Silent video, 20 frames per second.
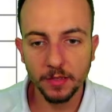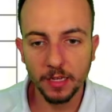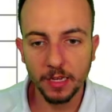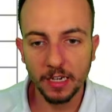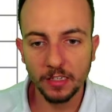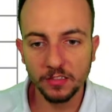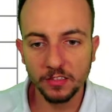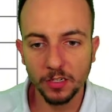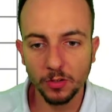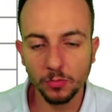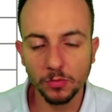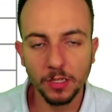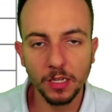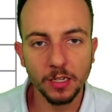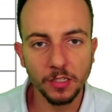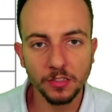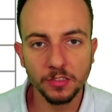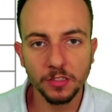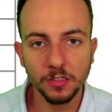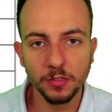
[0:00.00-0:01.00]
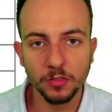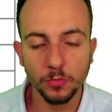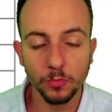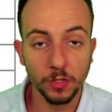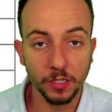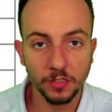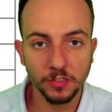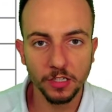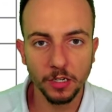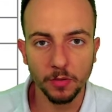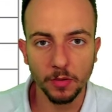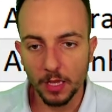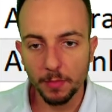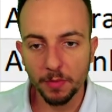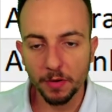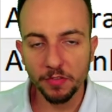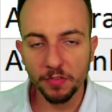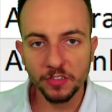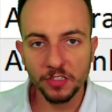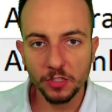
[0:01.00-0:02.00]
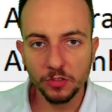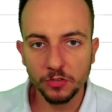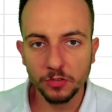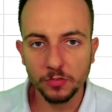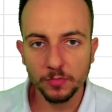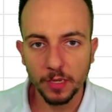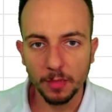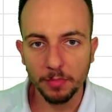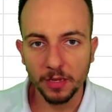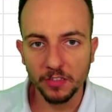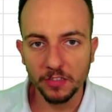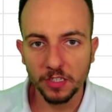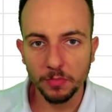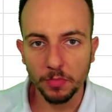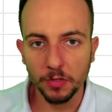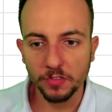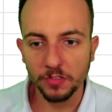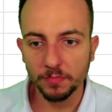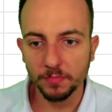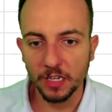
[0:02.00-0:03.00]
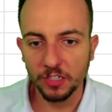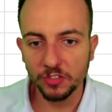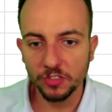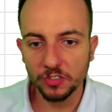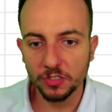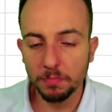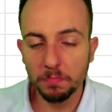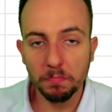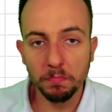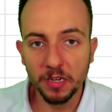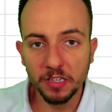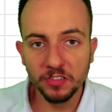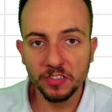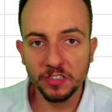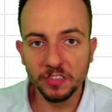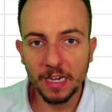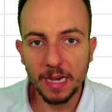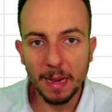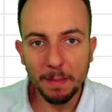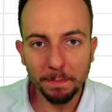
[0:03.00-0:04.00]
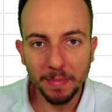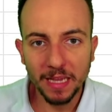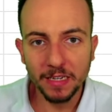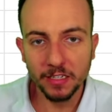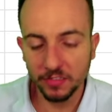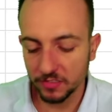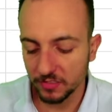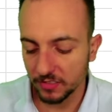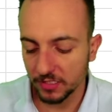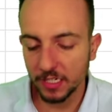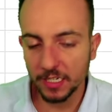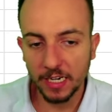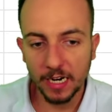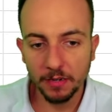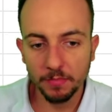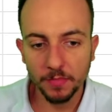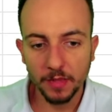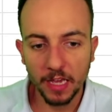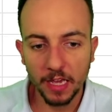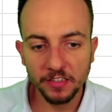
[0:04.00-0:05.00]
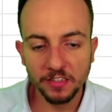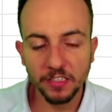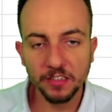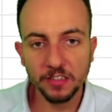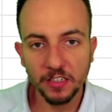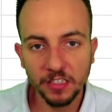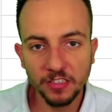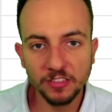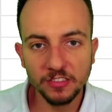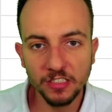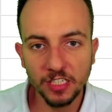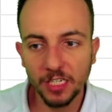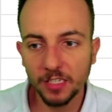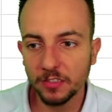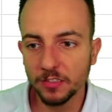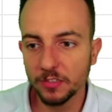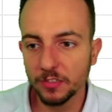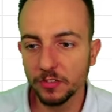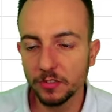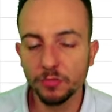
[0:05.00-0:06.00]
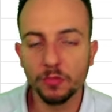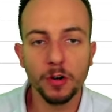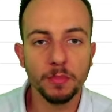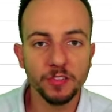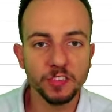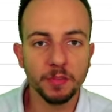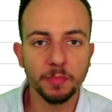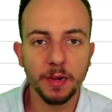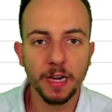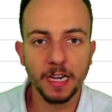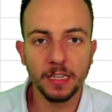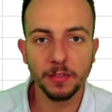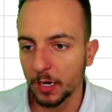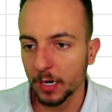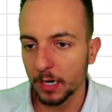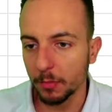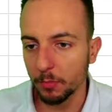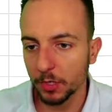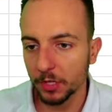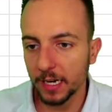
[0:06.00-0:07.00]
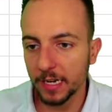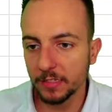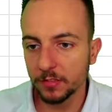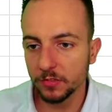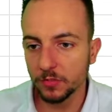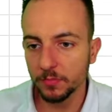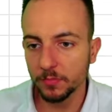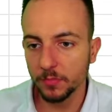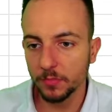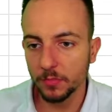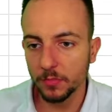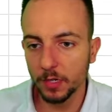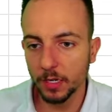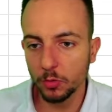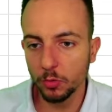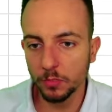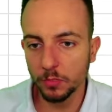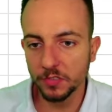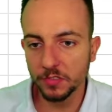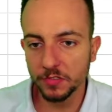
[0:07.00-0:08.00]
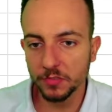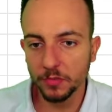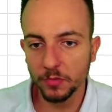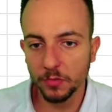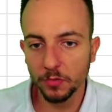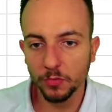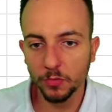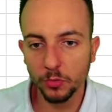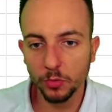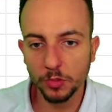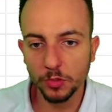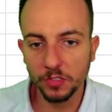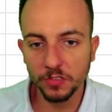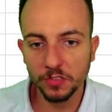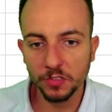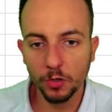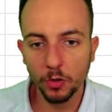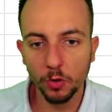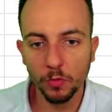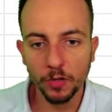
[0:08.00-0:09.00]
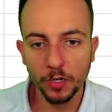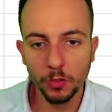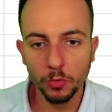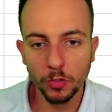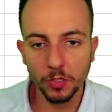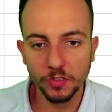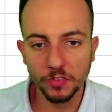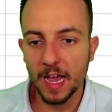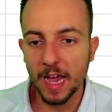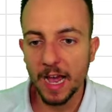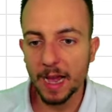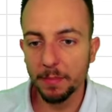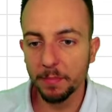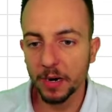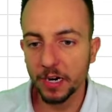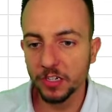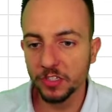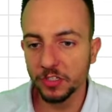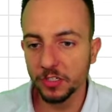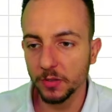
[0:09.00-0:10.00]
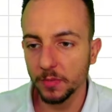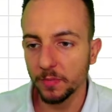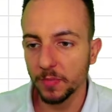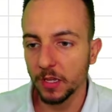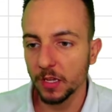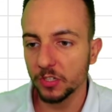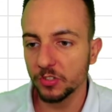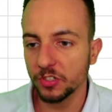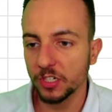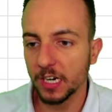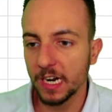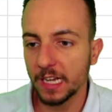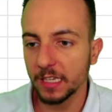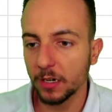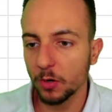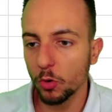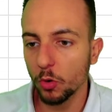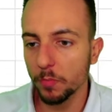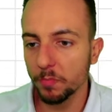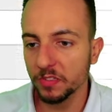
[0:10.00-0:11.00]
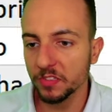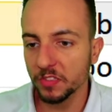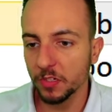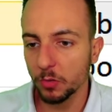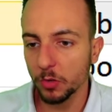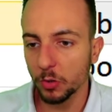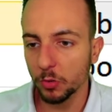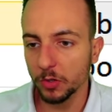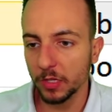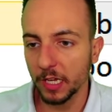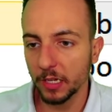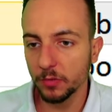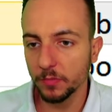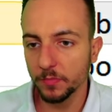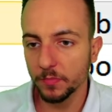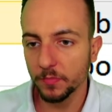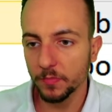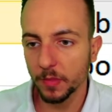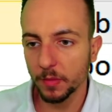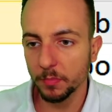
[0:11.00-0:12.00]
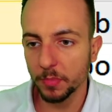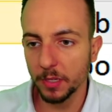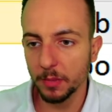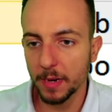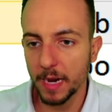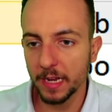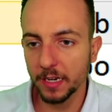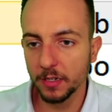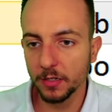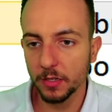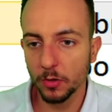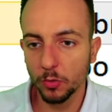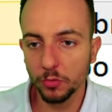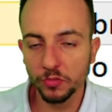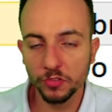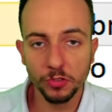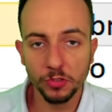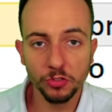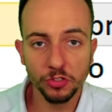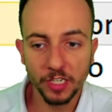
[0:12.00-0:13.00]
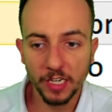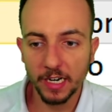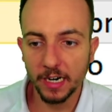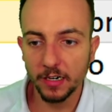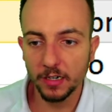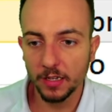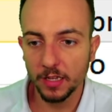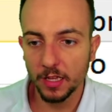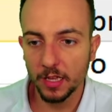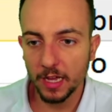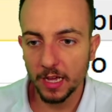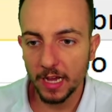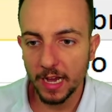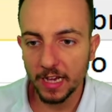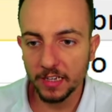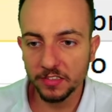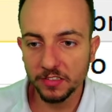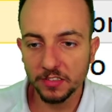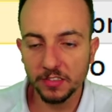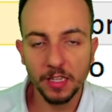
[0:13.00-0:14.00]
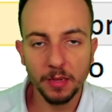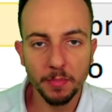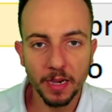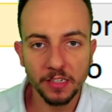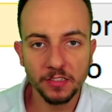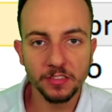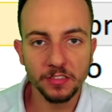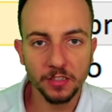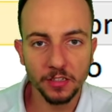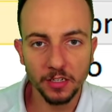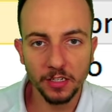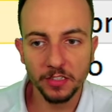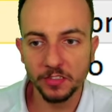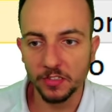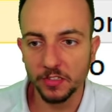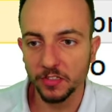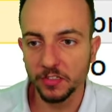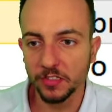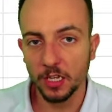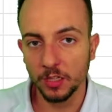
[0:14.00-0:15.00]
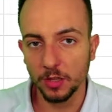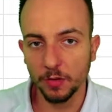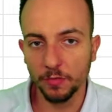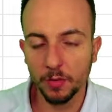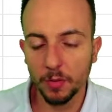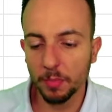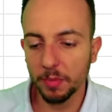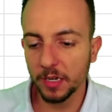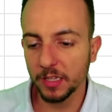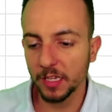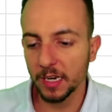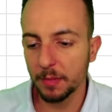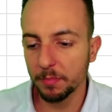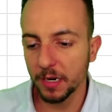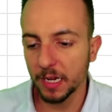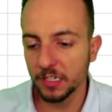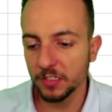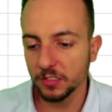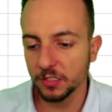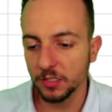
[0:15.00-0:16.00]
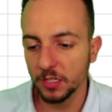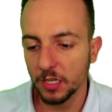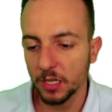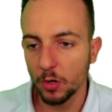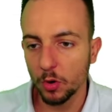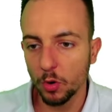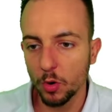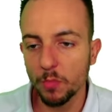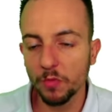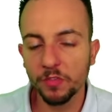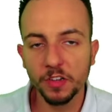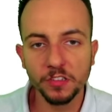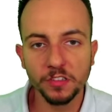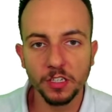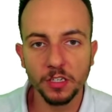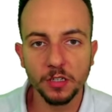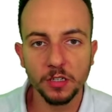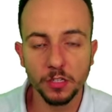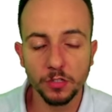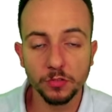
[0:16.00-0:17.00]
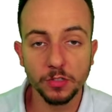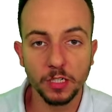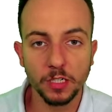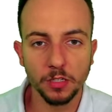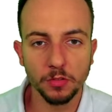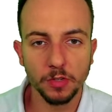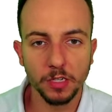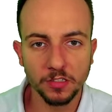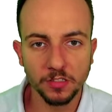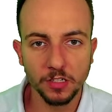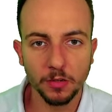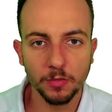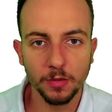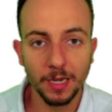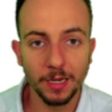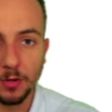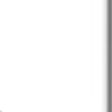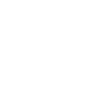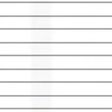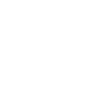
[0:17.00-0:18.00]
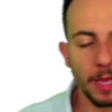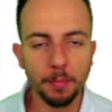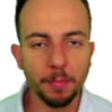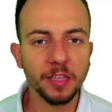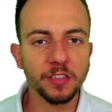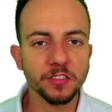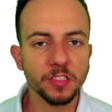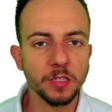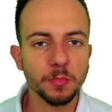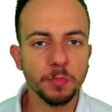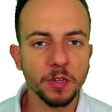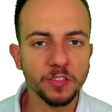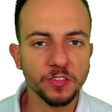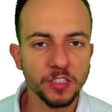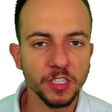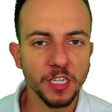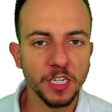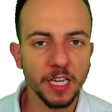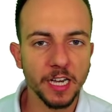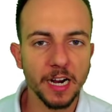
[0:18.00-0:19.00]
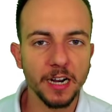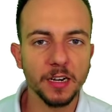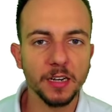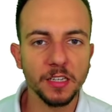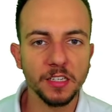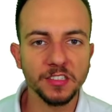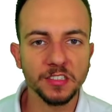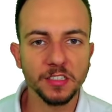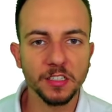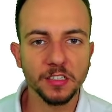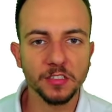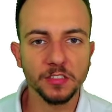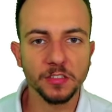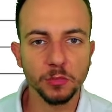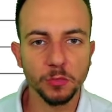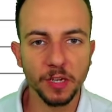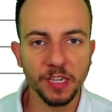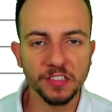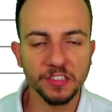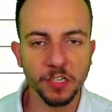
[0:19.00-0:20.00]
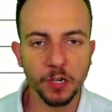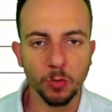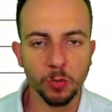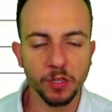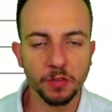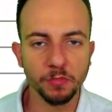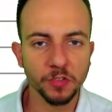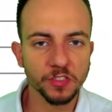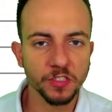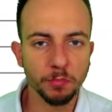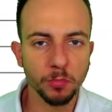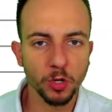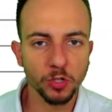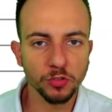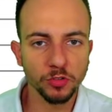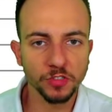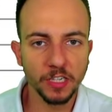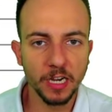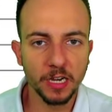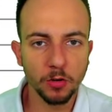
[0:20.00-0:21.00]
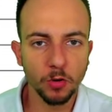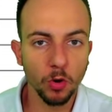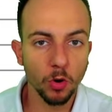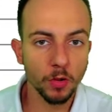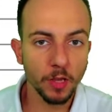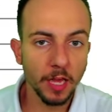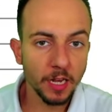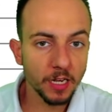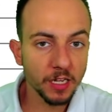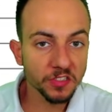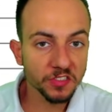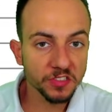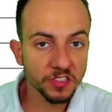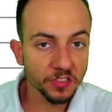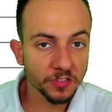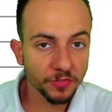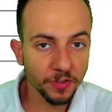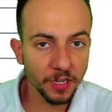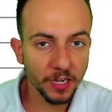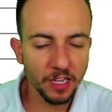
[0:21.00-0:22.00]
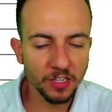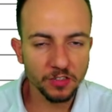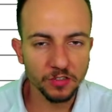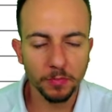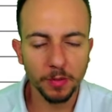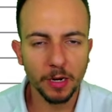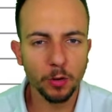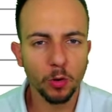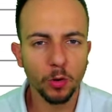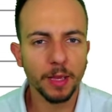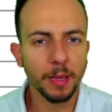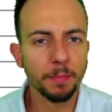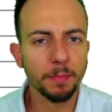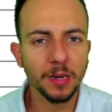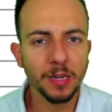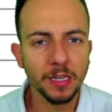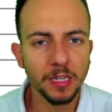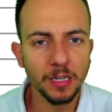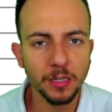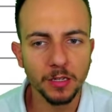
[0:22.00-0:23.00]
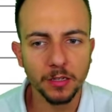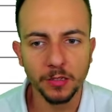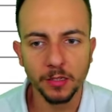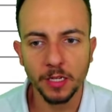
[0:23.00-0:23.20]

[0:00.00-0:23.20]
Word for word: a segunda lista no Excel. E para fazer isso é bem simples. A gente precisa apenas criar estas listinhas de forma separada: carboidratos, legumes, frutas ou verduras. A partir de cada opção que eu tenho primária, eu consigo gerar as demais listas. Então vamos aprender na prática como fazer isso daqui no Excel agora. É bem simples de criar listas no Excel e você pode usar qualquer lista diferente para qualquer planilha.